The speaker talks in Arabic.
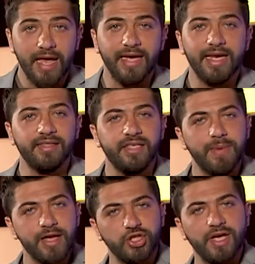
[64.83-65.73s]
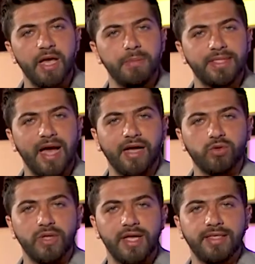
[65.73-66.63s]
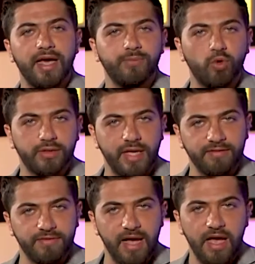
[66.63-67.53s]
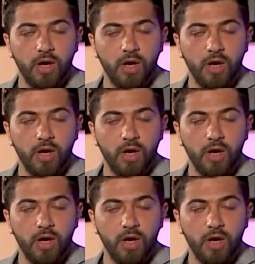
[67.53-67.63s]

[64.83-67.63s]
إلى اندماجها بتعدداتها المختلفة